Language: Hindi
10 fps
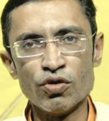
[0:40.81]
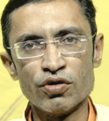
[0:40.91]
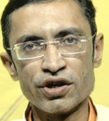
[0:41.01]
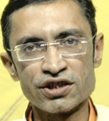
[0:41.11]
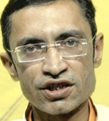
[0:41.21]
हो
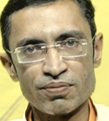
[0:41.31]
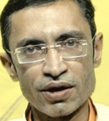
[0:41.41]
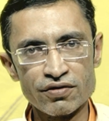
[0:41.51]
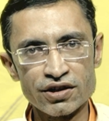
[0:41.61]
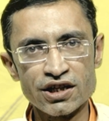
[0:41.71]
ऐसे
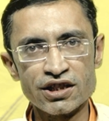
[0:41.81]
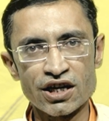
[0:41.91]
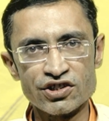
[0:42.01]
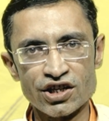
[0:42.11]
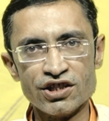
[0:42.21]
भगवत
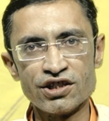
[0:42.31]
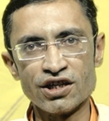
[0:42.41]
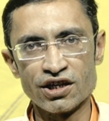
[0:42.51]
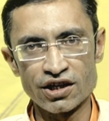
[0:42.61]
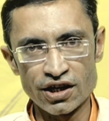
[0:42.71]
गीता जयंती